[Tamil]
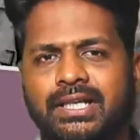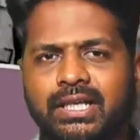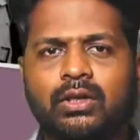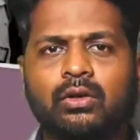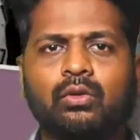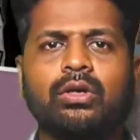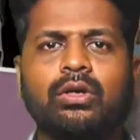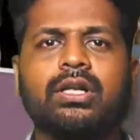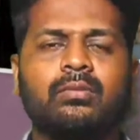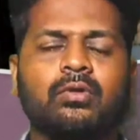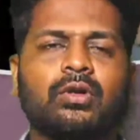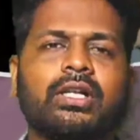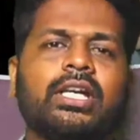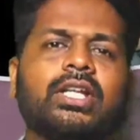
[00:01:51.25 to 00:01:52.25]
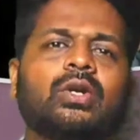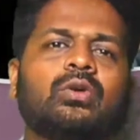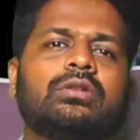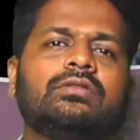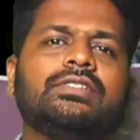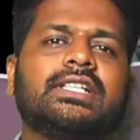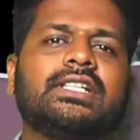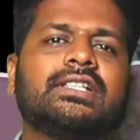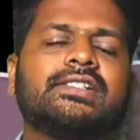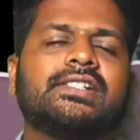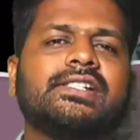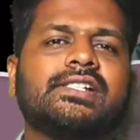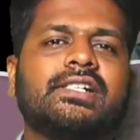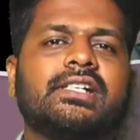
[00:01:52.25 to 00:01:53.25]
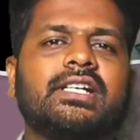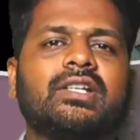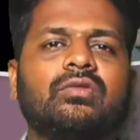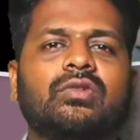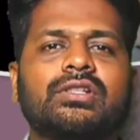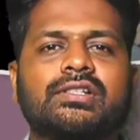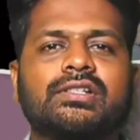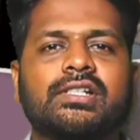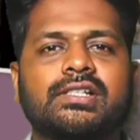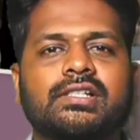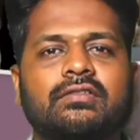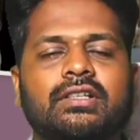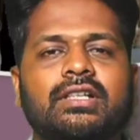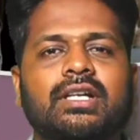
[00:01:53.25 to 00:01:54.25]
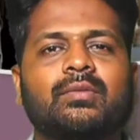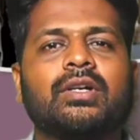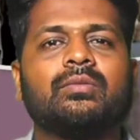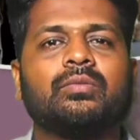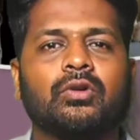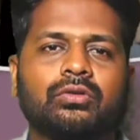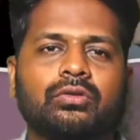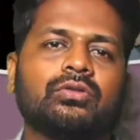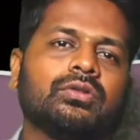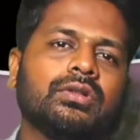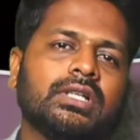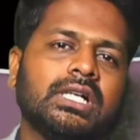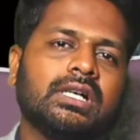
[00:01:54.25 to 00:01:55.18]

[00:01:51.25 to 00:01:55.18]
ஏதோ குருட்டாம்போக்கில் ஏதோ ஒரு விஷயத்தை செஞ்சுட்டு இது வந்து ஸ்ட்ரெஸ்ஸை வந்து நமக்கு போக்கும்